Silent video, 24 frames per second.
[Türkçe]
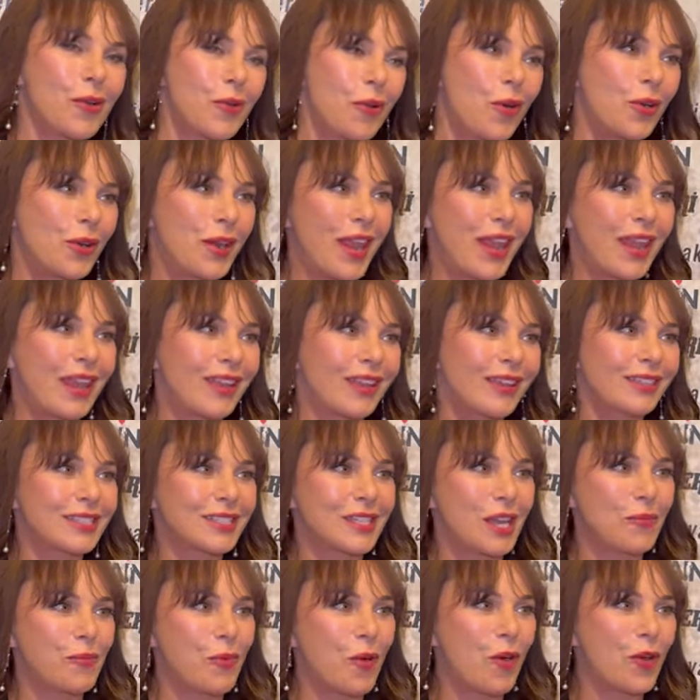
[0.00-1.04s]
Kore,
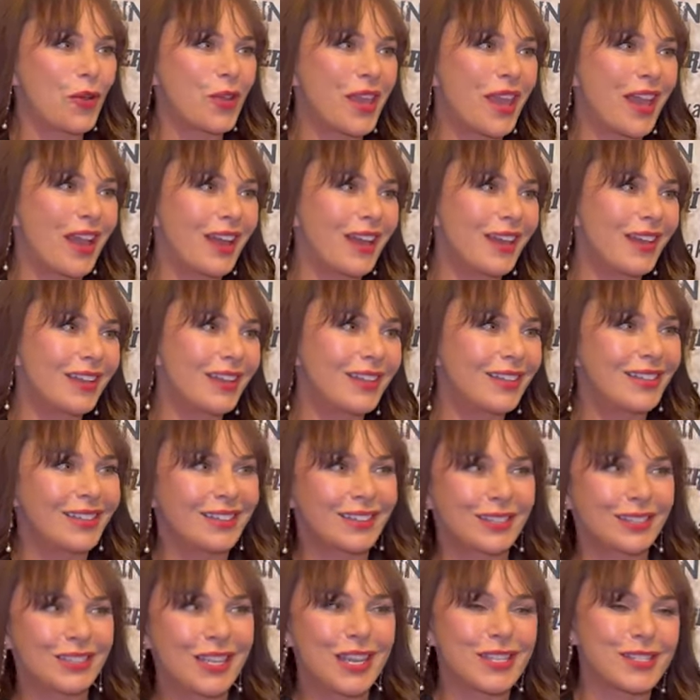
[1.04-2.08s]
Japonya
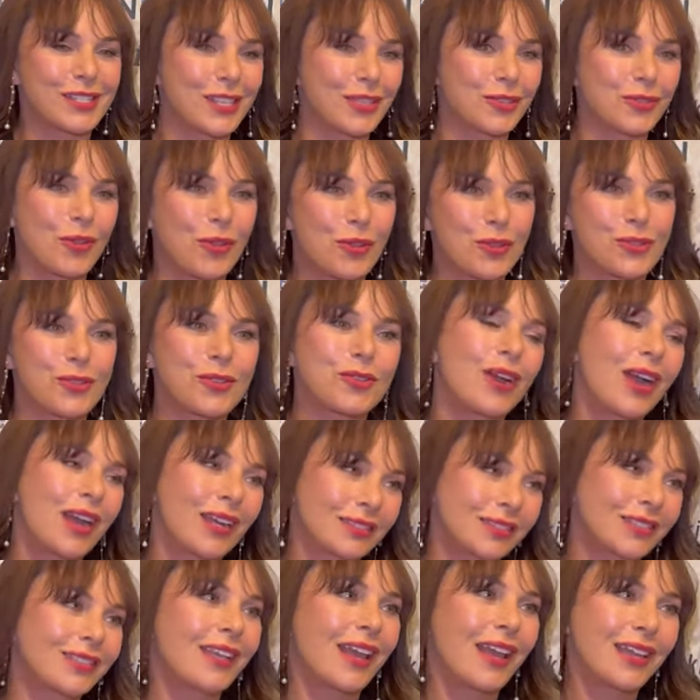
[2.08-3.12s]
gezdik, e, gezdik tozduk
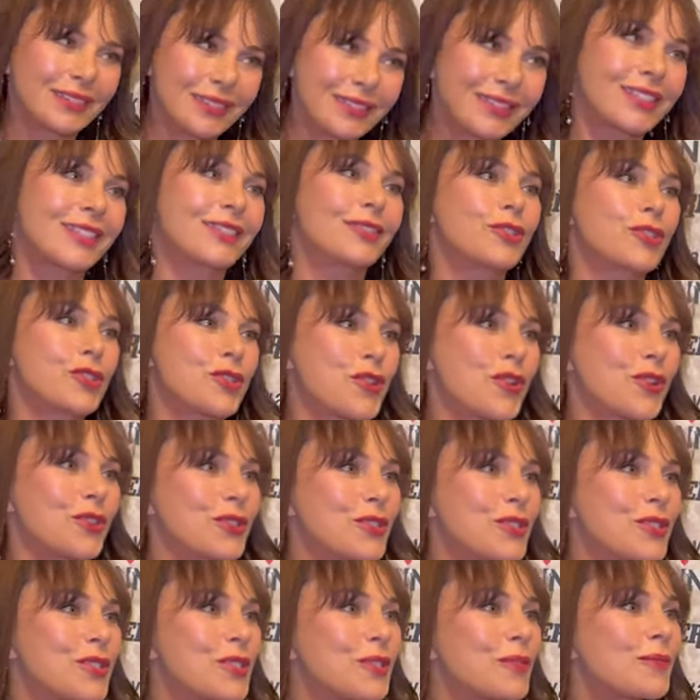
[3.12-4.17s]
artık geldik
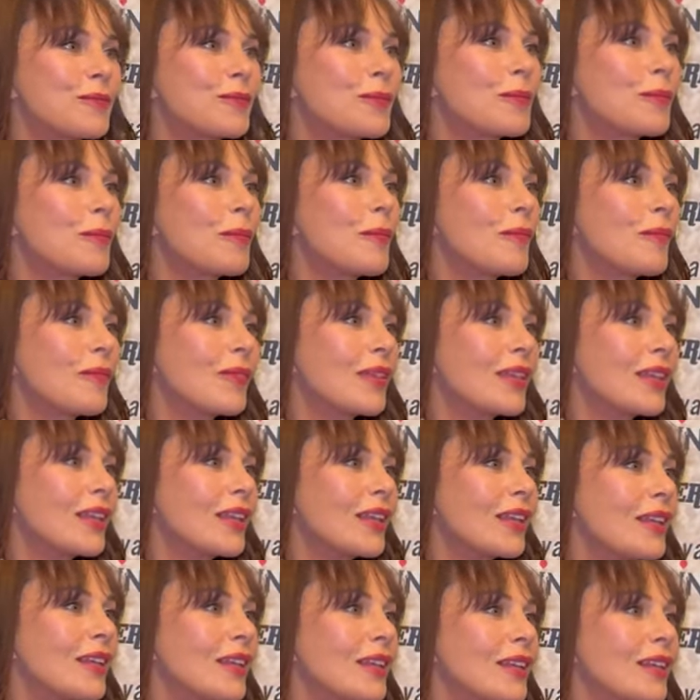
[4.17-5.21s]
çalışıyoruz. Bu yaz Türkiye
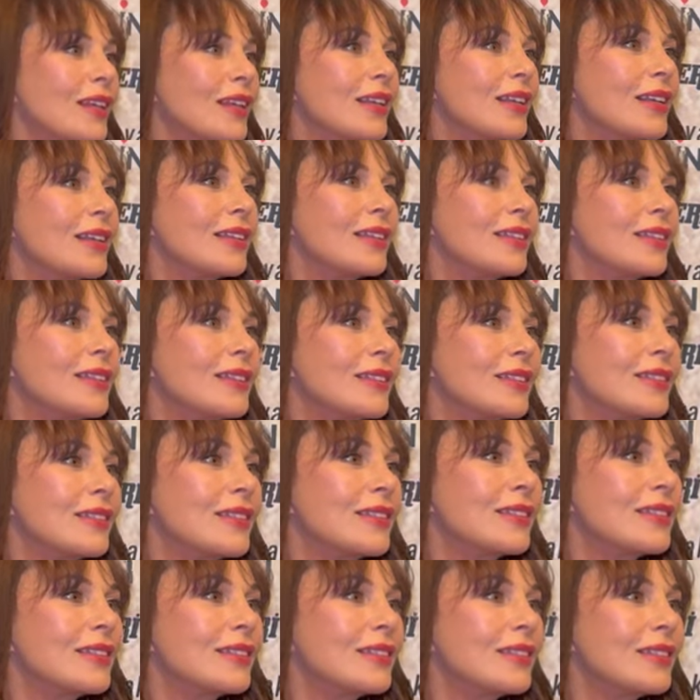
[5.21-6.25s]
1200 liralık
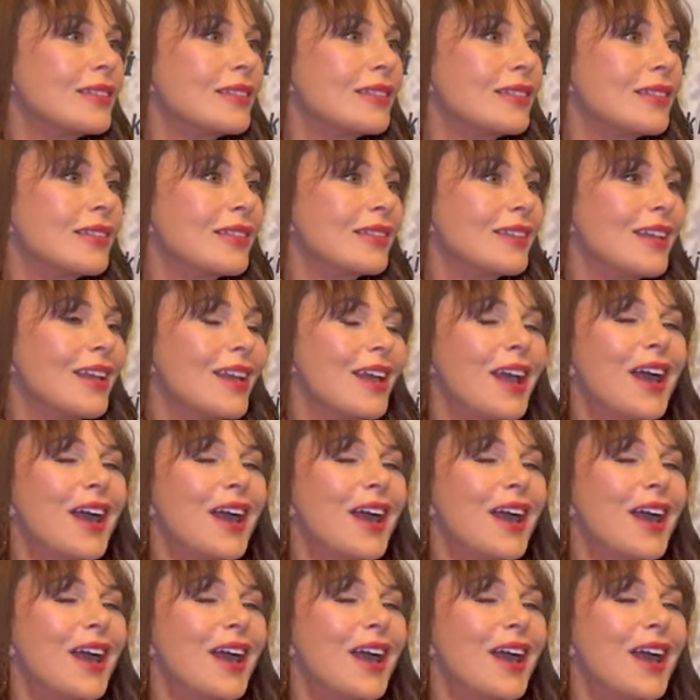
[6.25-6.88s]
lahmacunu konuştu.